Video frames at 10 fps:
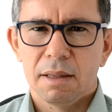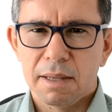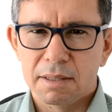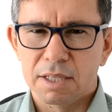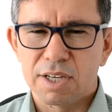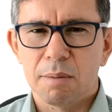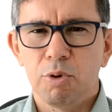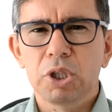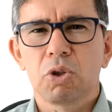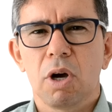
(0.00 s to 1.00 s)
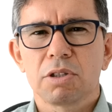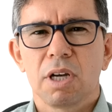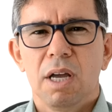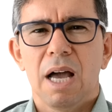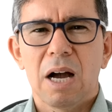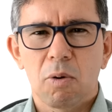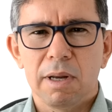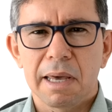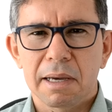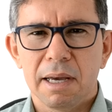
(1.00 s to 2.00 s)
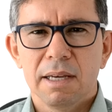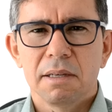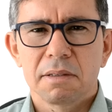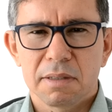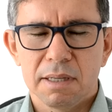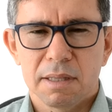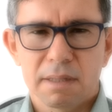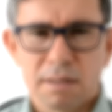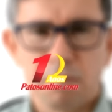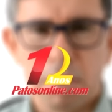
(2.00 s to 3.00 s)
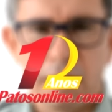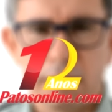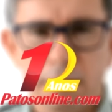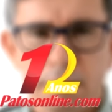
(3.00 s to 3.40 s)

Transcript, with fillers: Desejar boa sorte à colega Sandra Sibeli.